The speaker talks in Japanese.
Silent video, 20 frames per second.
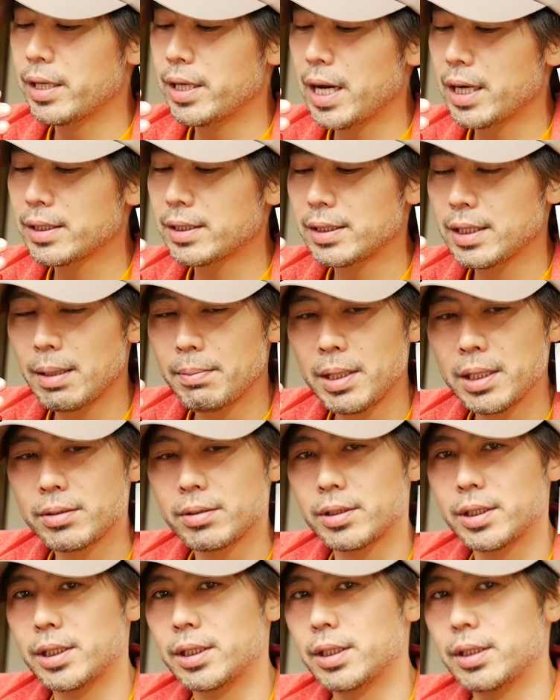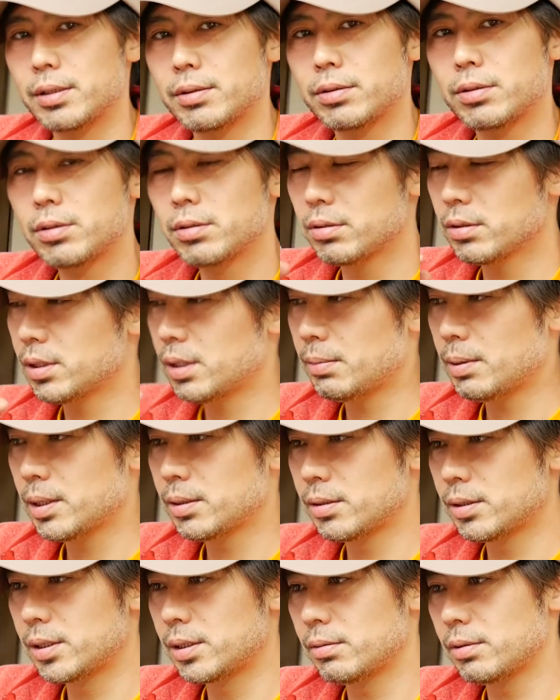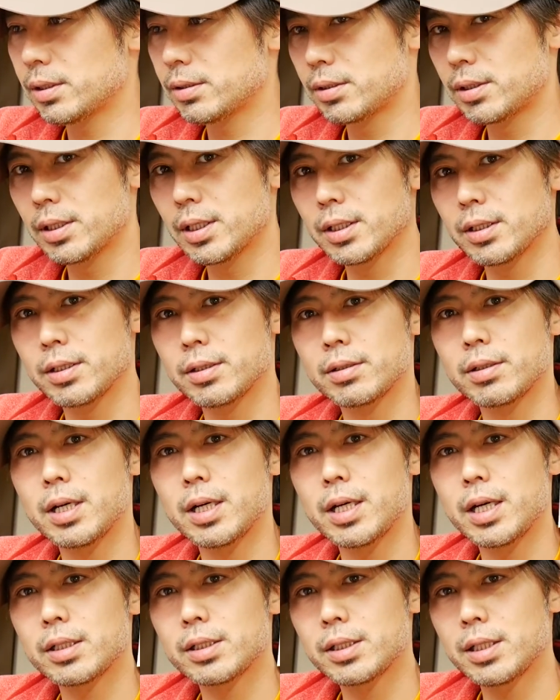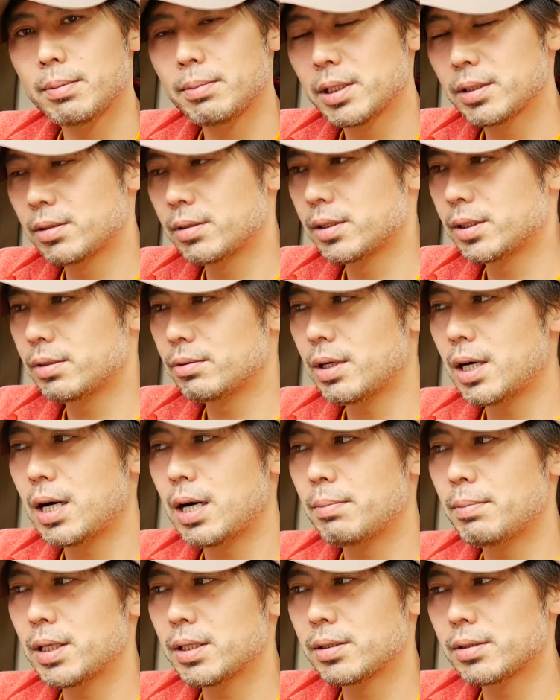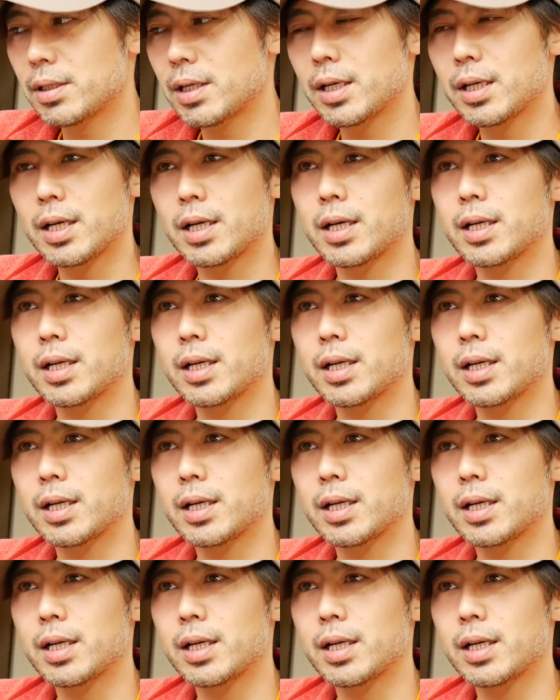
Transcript: 焼きサバ寿司普通のサバ寿司は好きなんですが焼きサバ寿司はあまりつかな